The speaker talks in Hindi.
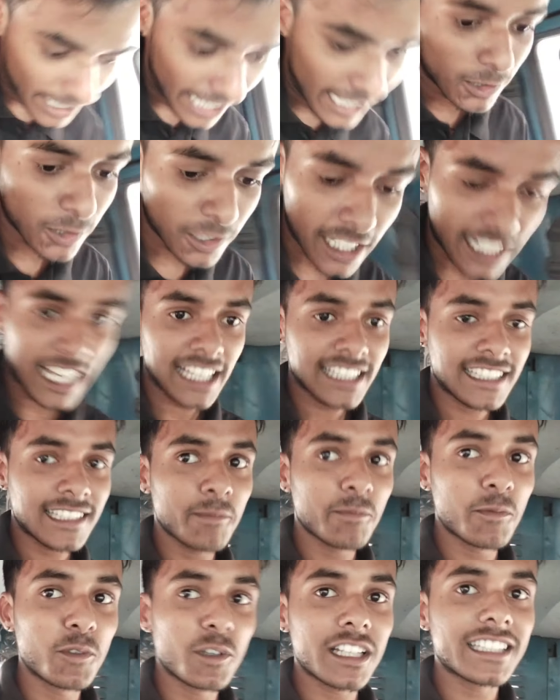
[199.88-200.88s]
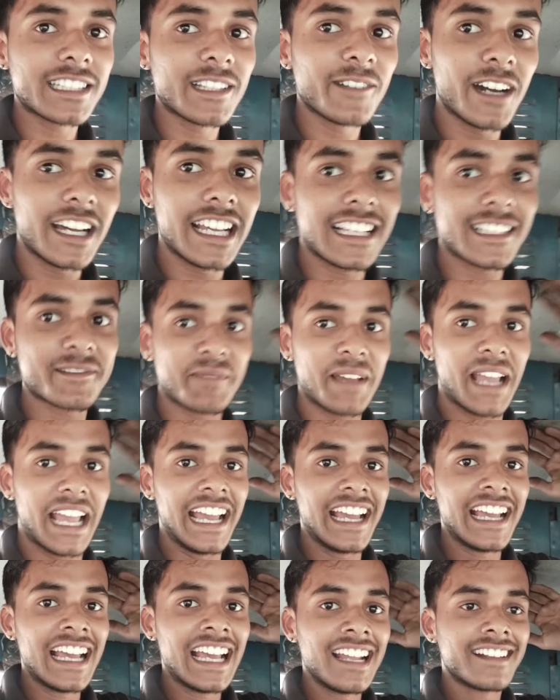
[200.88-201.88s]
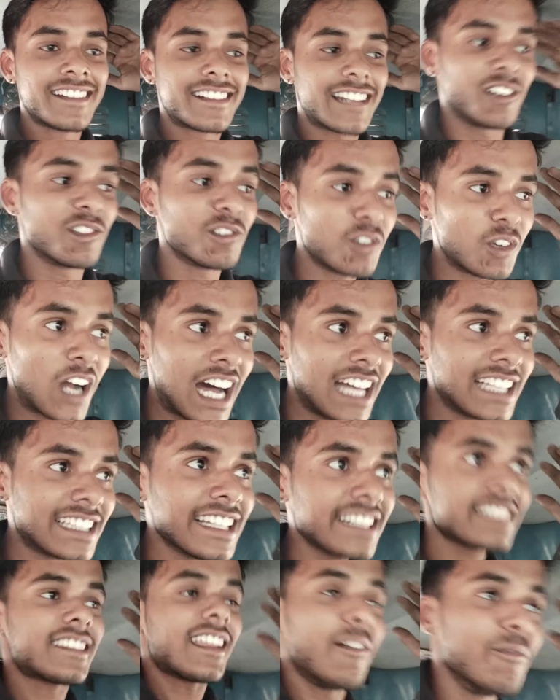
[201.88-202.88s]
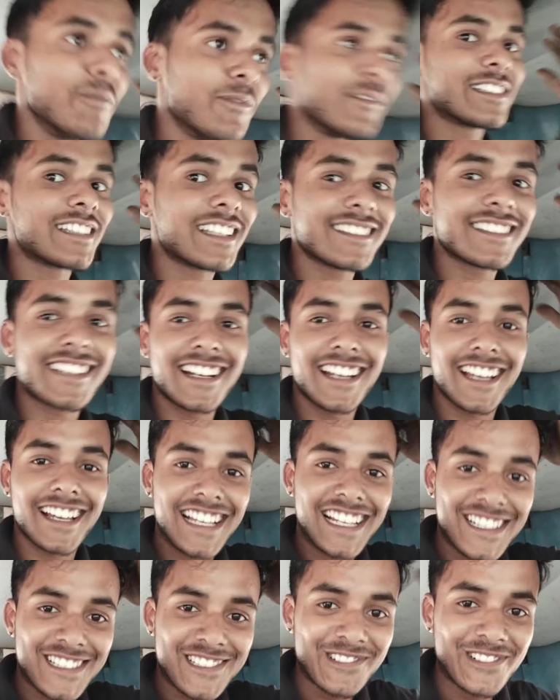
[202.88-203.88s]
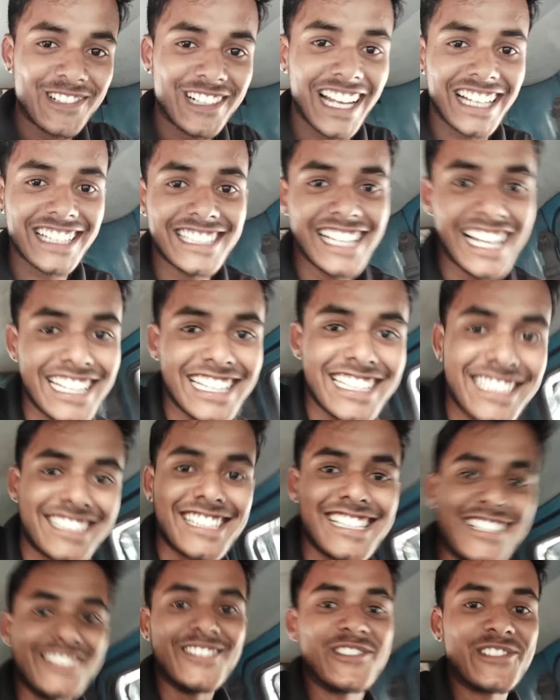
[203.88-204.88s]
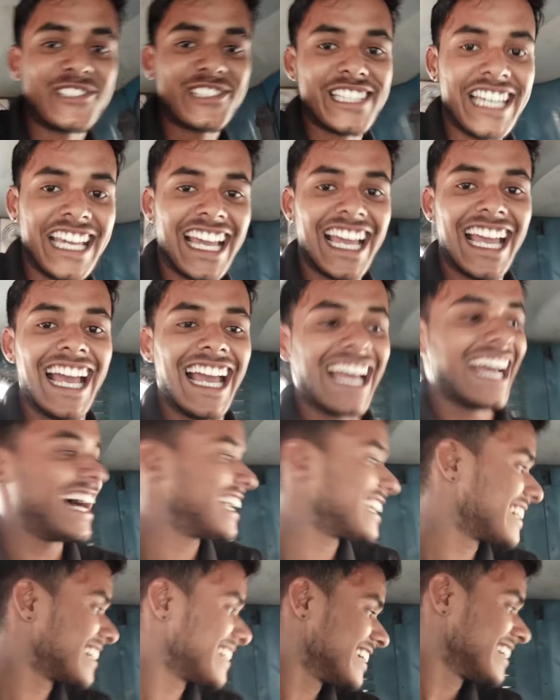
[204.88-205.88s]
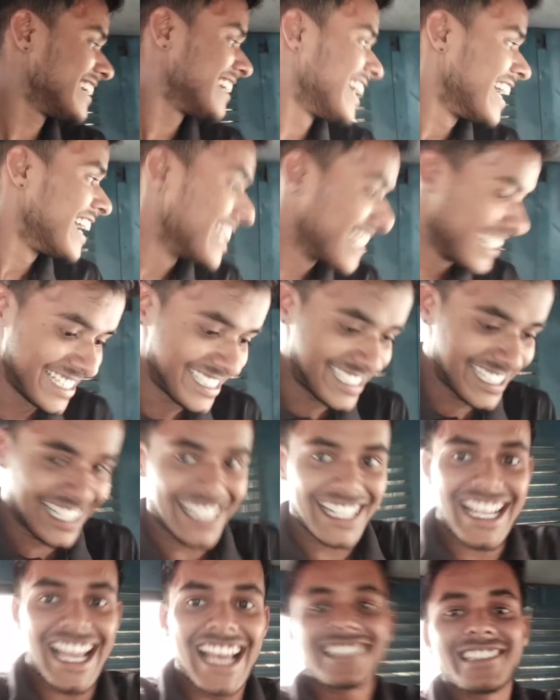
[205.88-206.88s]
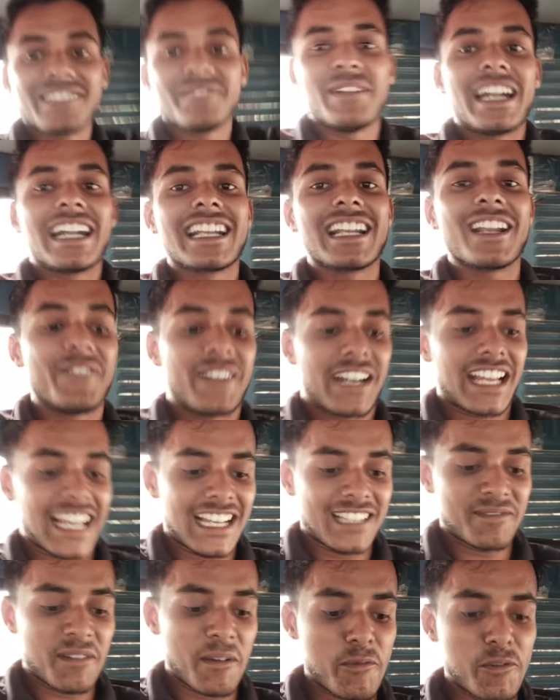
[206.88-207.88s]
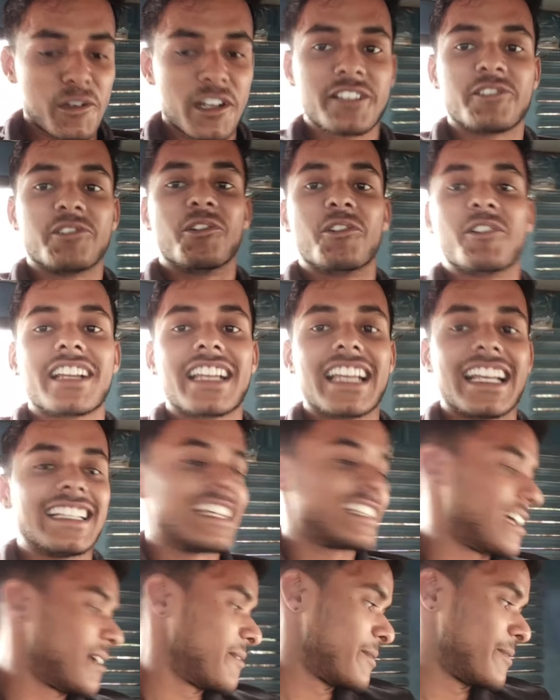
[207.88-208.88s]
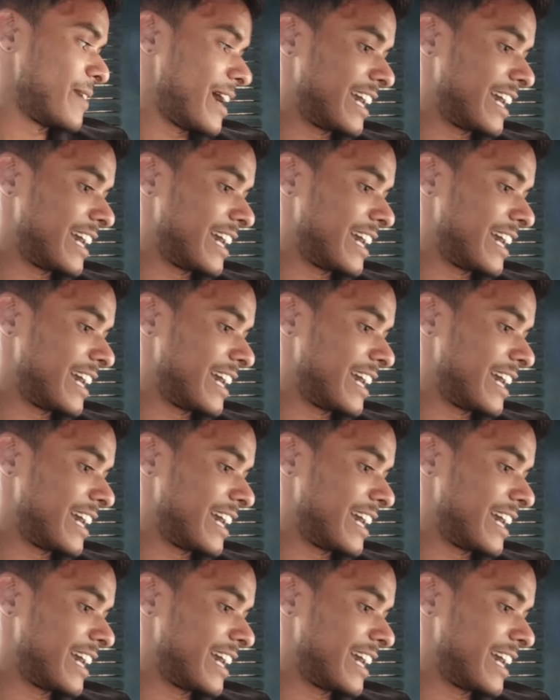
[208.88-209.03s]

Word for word: बैठूंगा ना ऐसे पूरे इस पे ठगोगा आते ही तब मुझे सिर लगेगा चोट लग जाएगी इतनी ऊंची है यार नीचे करके ऐसे बैठना पड़ेगा इसमें पूरा झुक के जैसा अभी